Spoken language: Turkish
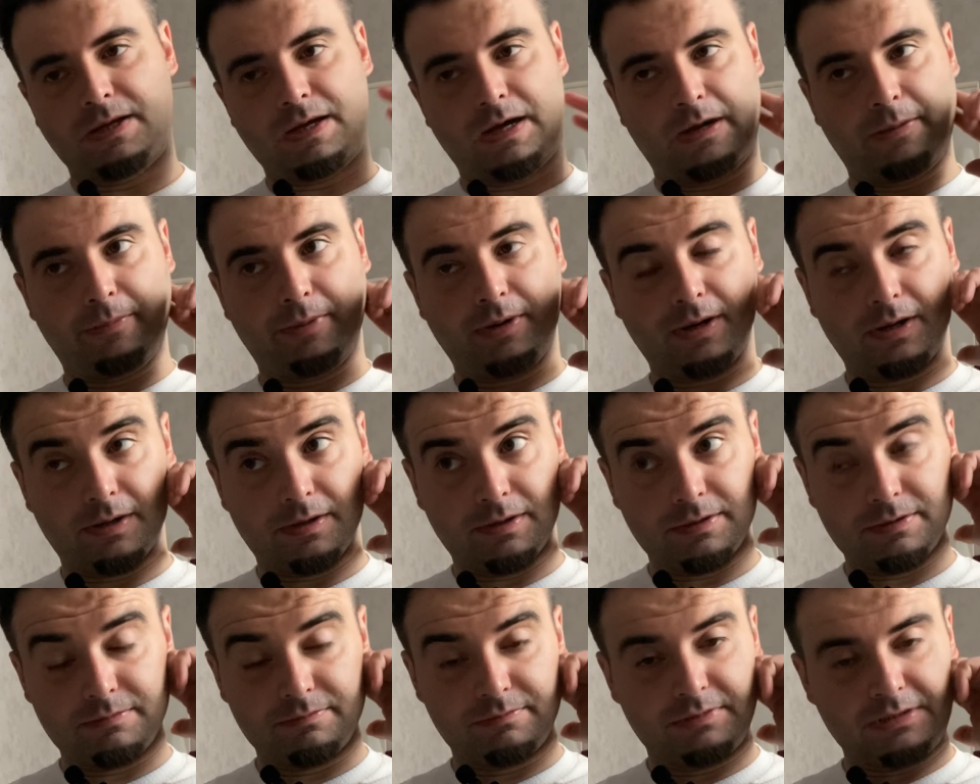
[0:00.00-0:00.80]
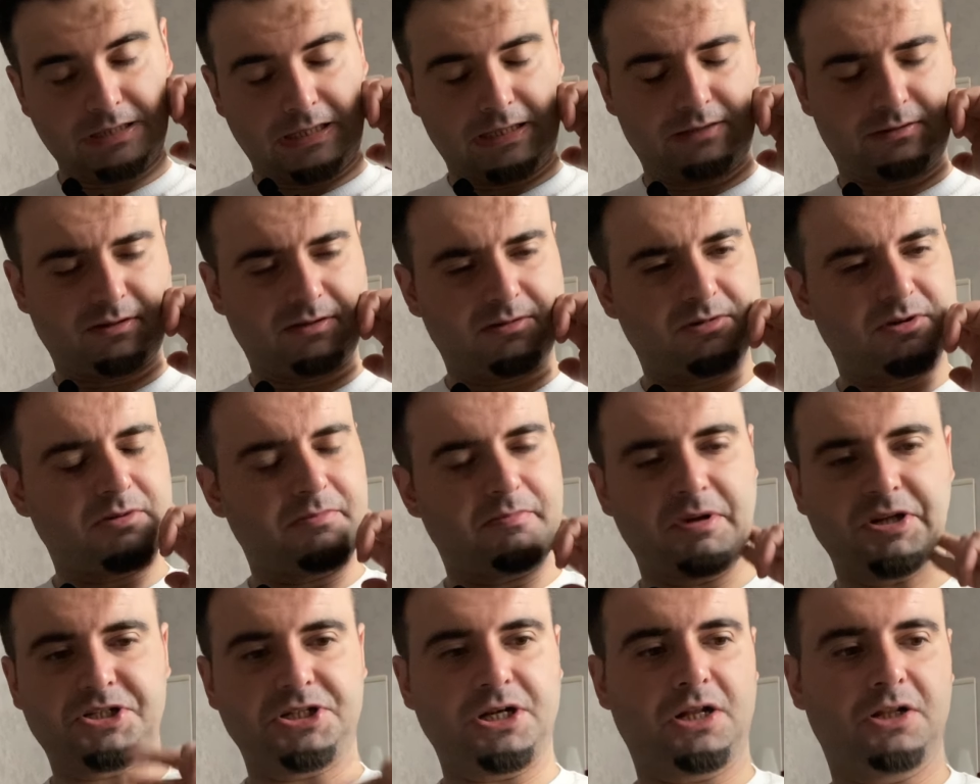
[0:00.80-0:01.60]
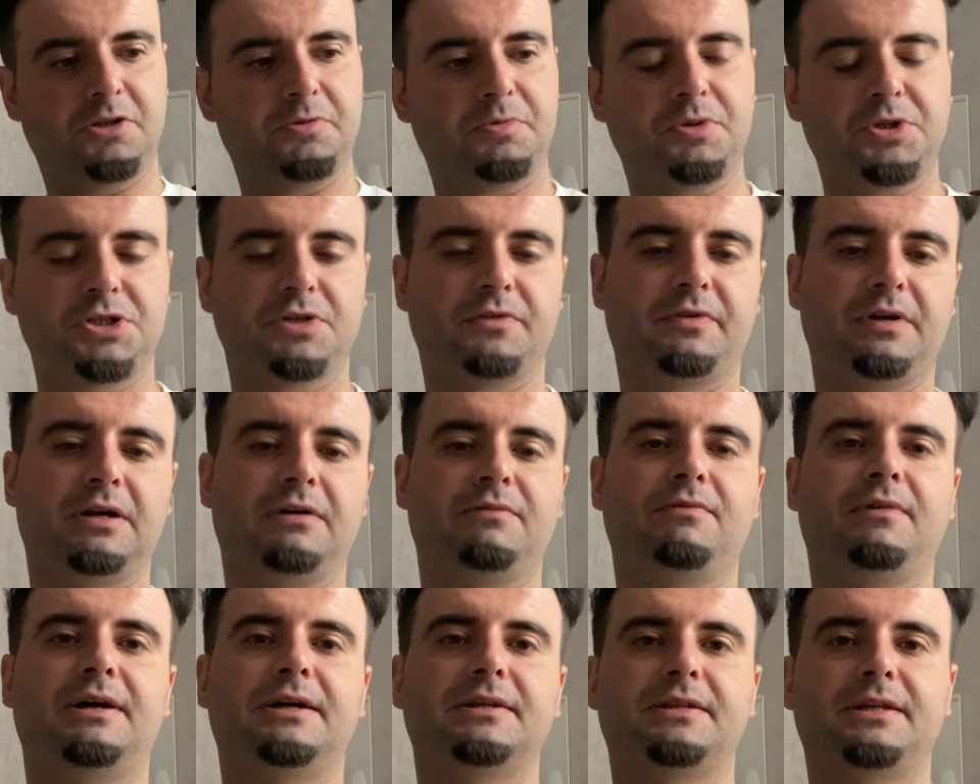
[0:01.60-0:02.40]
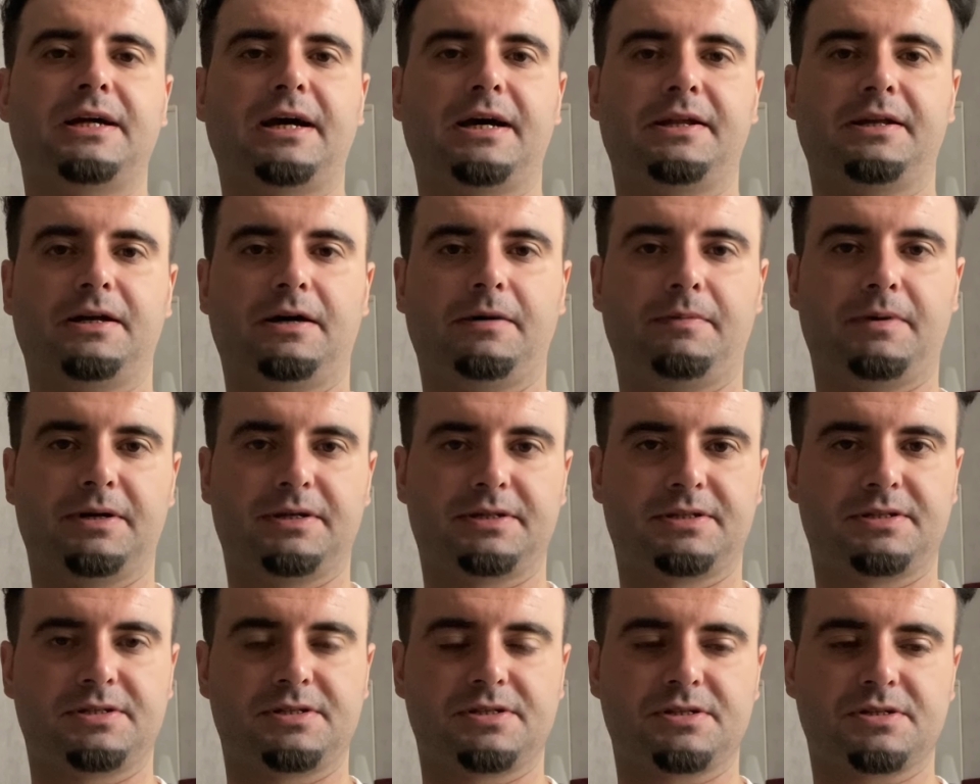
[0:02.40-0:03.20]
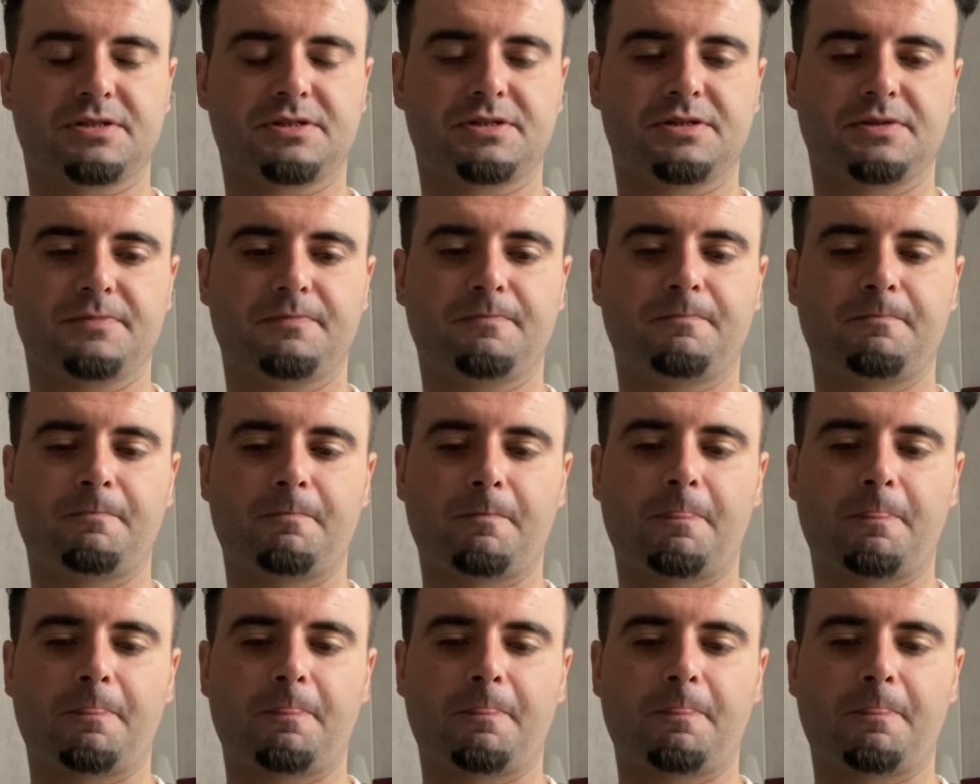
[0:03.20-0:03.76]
Ama bir yerde 5-6 kişi falan vardı yani abartısız.